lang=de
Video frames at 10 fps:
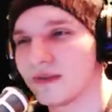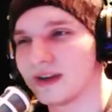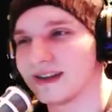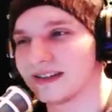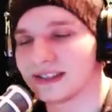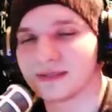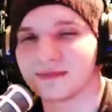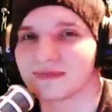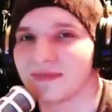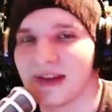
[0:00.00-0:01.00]
Äh, ich,
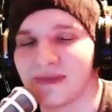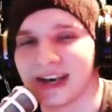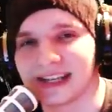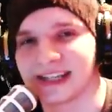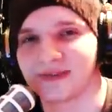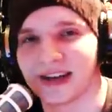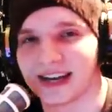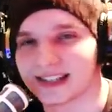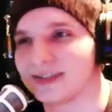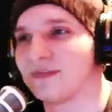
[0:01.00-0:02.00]
wer feiert eigentlich
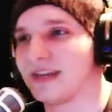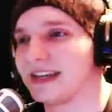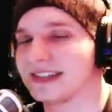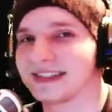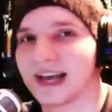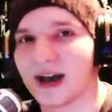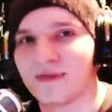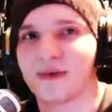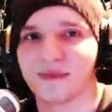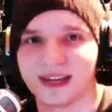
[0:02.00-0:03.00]
Weihnachten wegen der
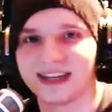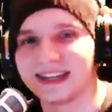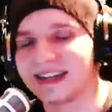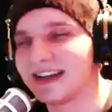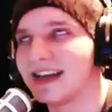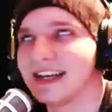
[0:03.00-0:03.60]
Familie?